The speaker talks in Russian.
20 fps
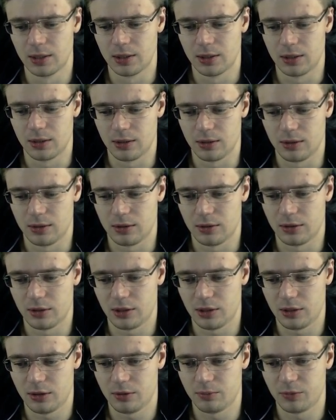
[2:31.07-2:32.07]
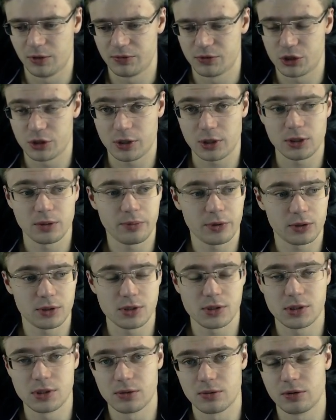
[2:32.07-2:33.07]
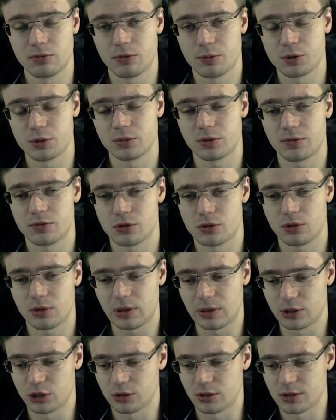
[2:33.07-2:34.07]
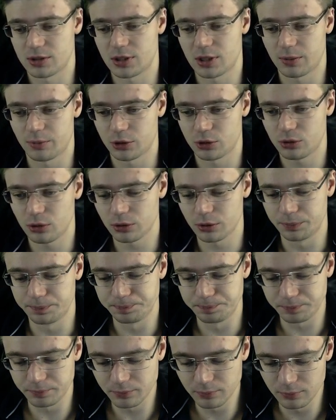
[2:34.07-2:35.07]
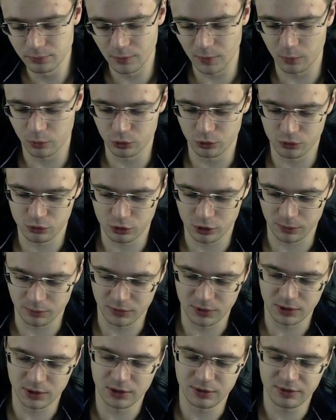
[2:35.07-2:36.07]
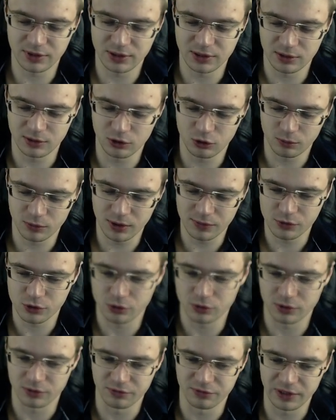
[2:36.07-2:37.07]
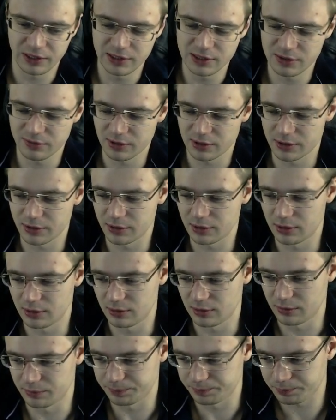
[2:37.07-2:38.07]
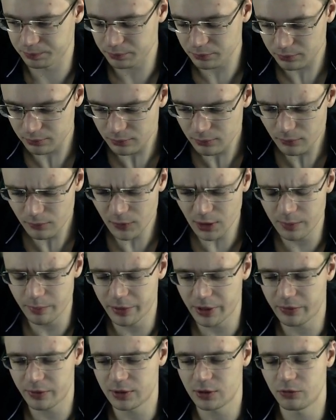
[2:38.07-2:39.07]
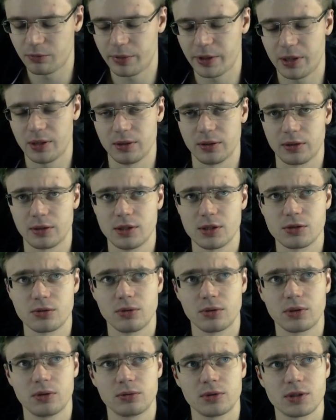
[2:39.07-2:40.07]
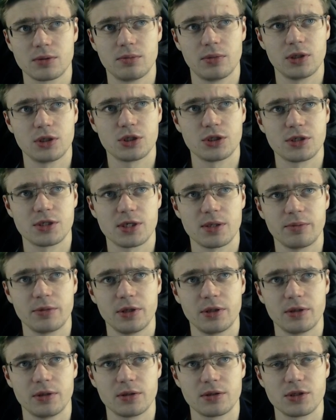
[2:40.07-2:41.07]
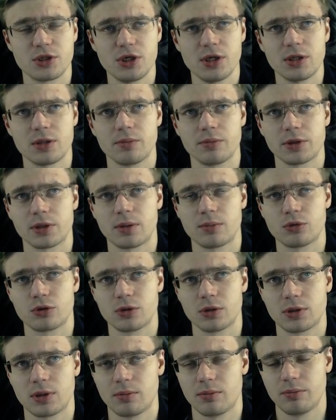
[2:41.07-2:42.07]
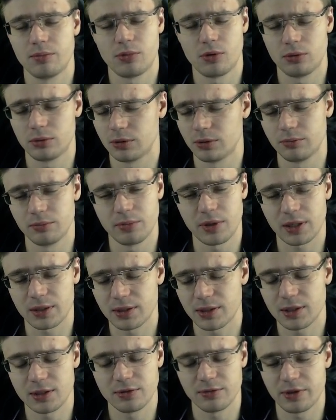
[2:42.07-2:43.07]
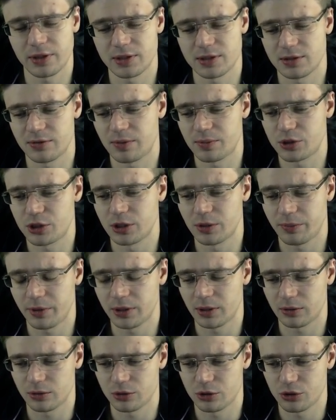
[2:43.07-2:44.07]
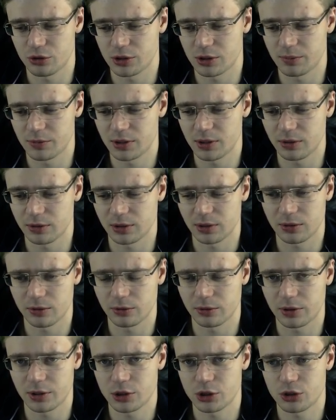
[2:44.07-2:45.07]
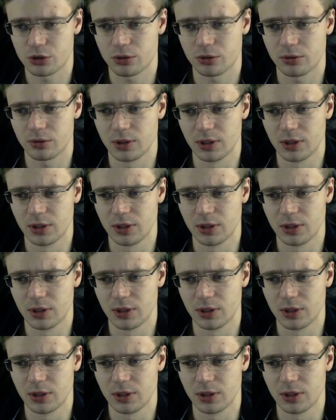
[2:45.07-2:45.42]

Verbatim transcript: А, и мы вчера это протестировали, в общем-то, все отлично. Стрим идет, буду все там доводить до ума, все это вылизывать и приводить в порядок. Есть только у нас большие сомнения с чатом, потому что там полный бардак творится, вообще непонятно, что с ним делать. Такой трэш, что